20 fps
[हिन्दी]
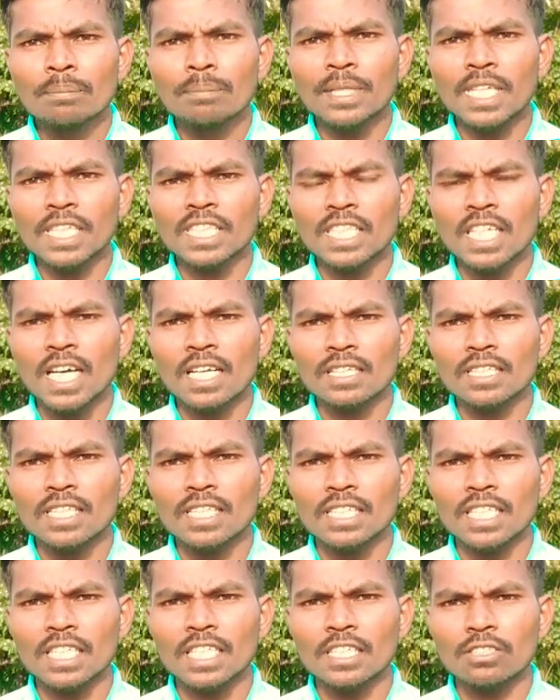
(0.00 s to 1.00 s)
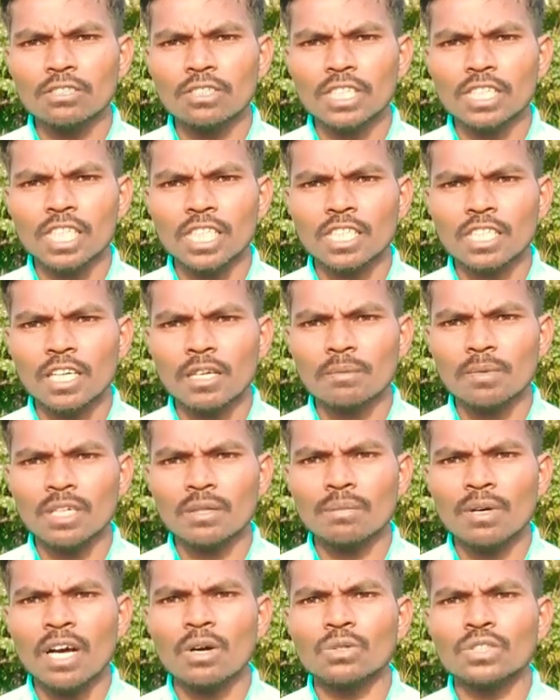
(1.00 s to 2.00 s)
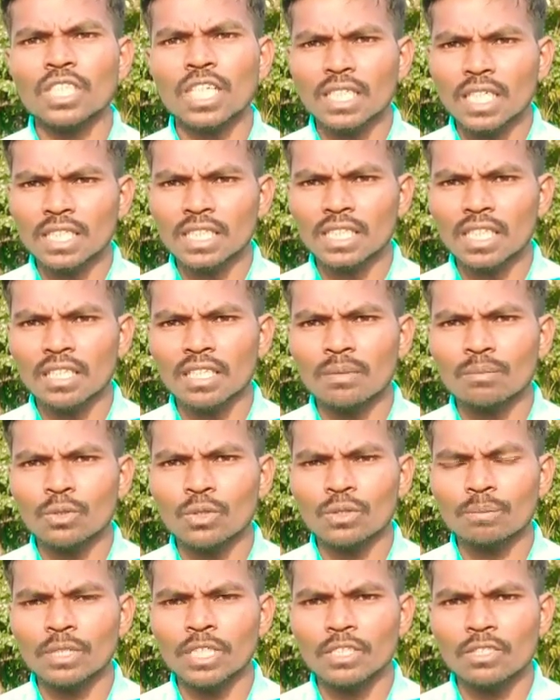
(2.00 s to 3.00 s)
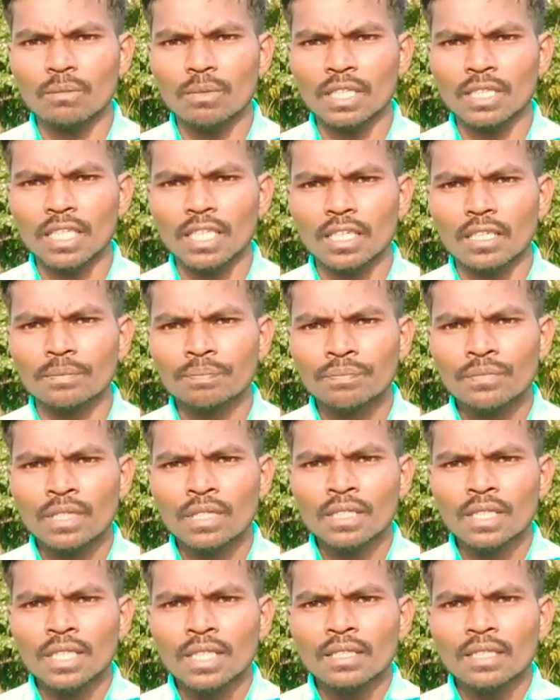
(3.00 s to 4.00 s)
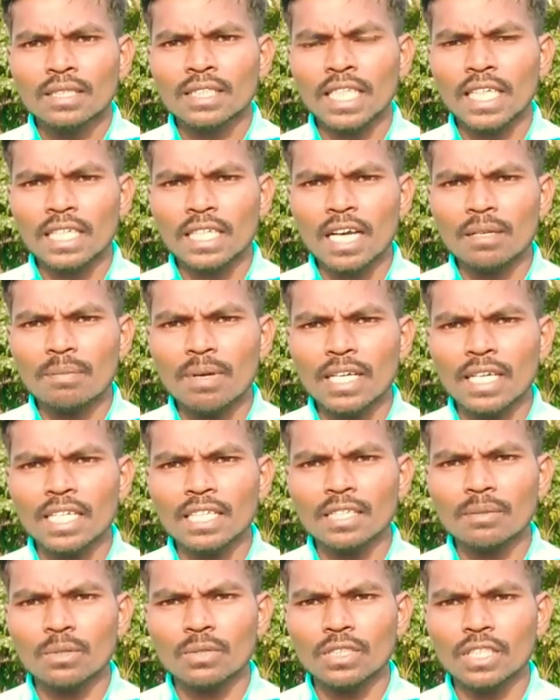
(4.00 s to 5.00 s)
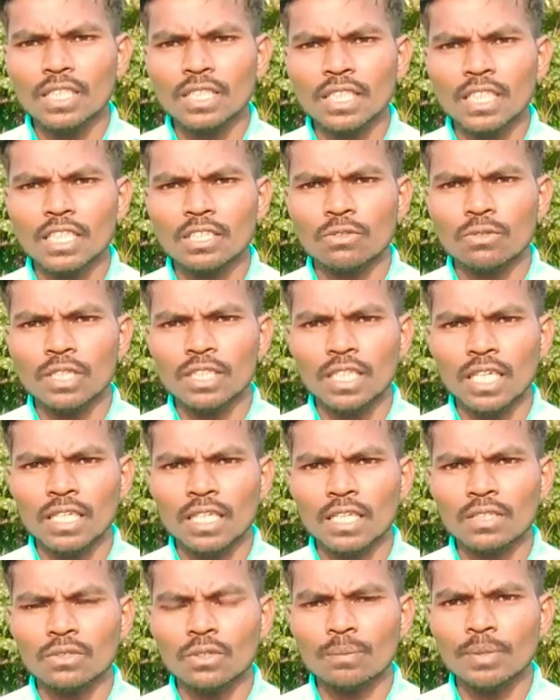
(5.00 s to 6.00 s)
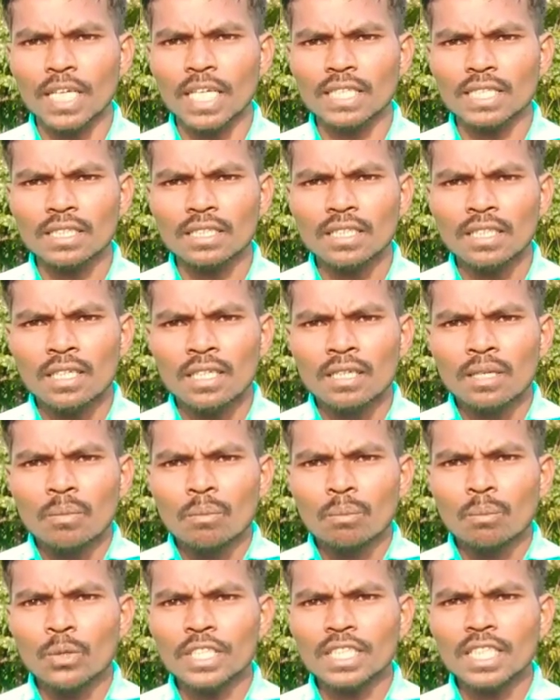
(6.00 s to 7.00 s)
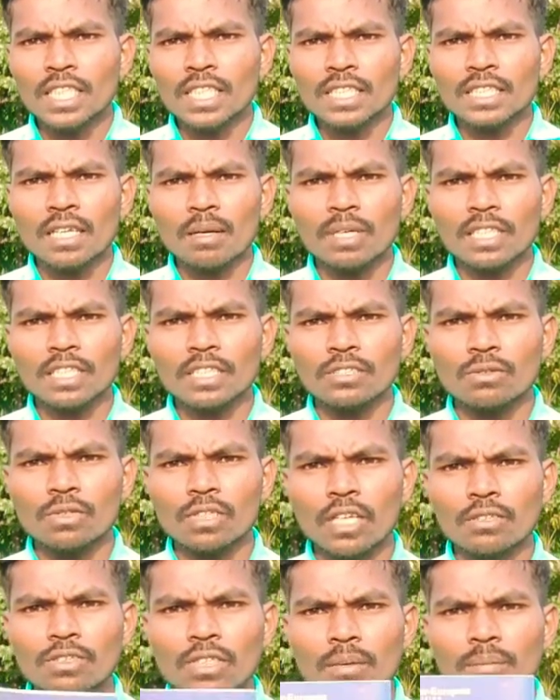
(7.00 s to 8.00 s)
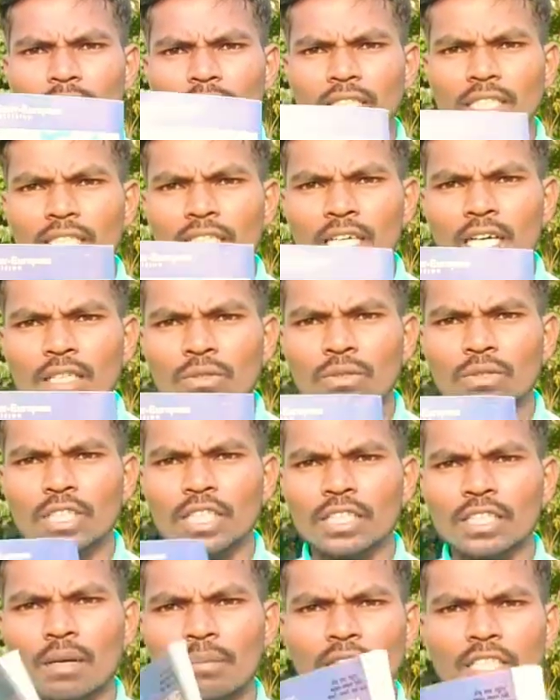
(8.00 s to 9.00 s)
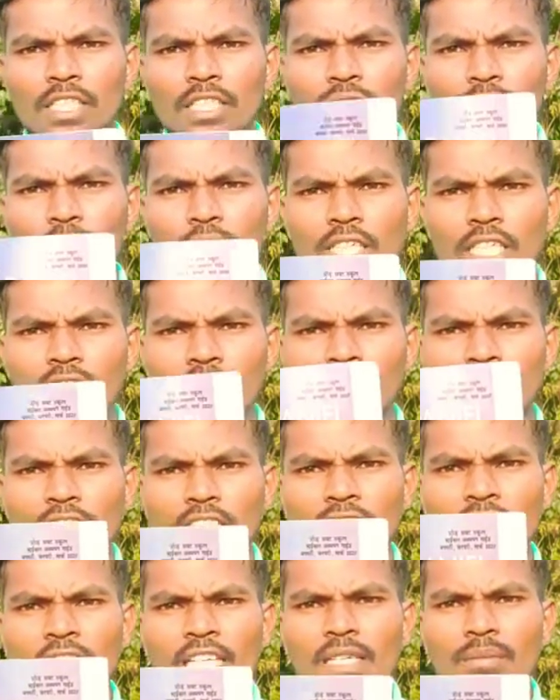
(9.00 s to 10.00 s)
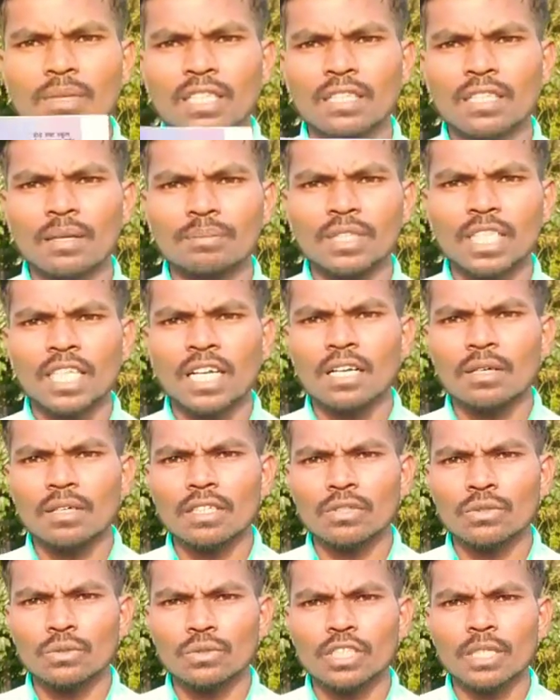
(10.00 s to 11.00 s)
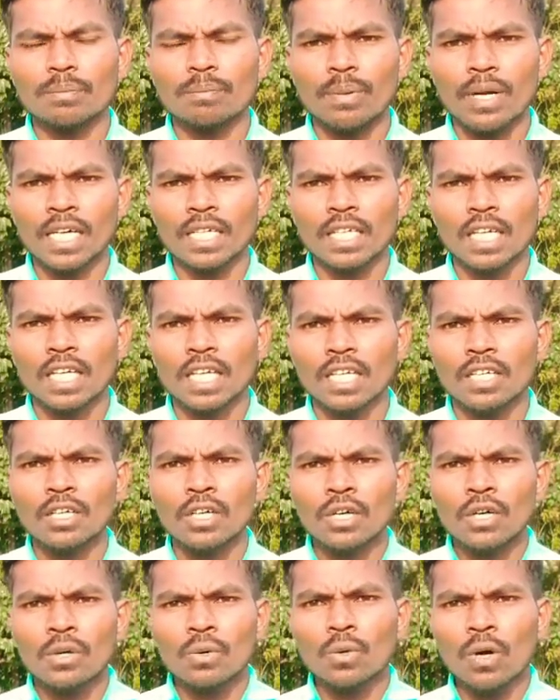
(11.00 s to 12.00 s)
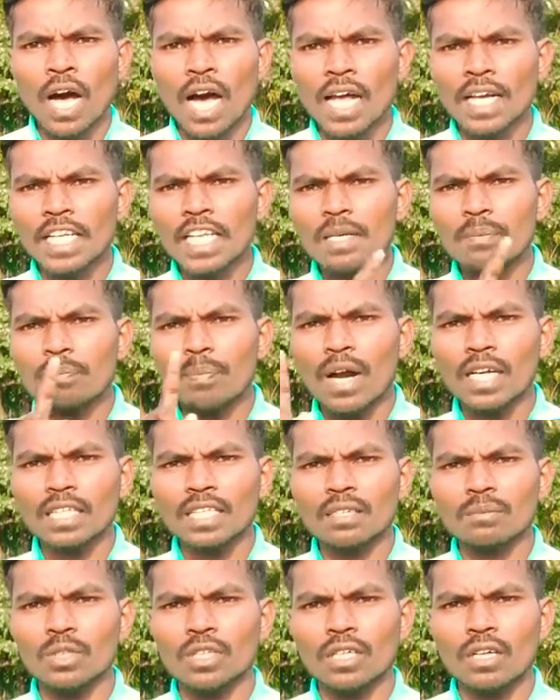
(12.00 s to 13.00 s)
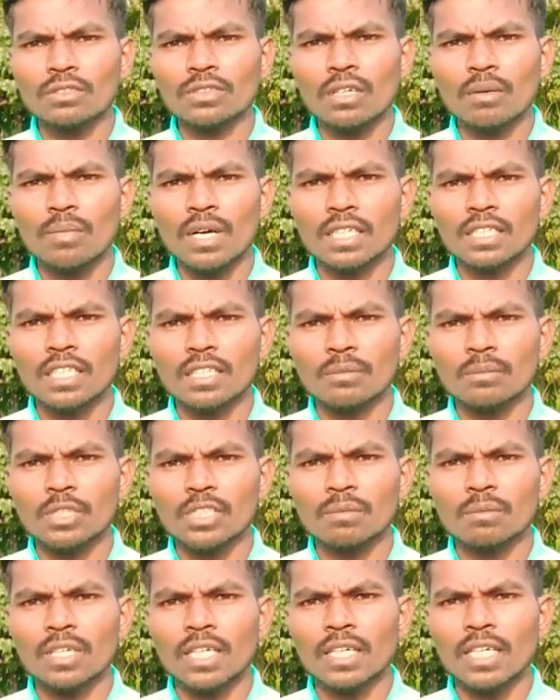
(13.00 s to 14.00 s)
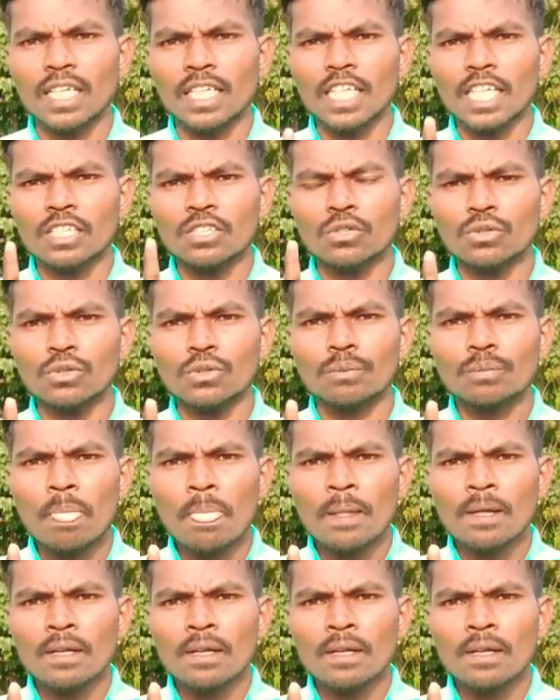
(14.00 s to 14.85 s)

प्लीज़ यार ये चैनल के सब्सक्राइब करवा और ज़्यादा से ज़्यादा मोर वीडियो मन के शेयर करवा कह के मोर दिखे से रिक्वेस्ट रहा तो फ्रेंड्स मैं जी शबाद स्कूल राव साहब मन के देखा तो शबाद स्कूल के जितने ही मतलब तेरह टू जो पार्ट है वो हर एक पार्ट के मैं राव साहब मन के बीच में एक एक ठू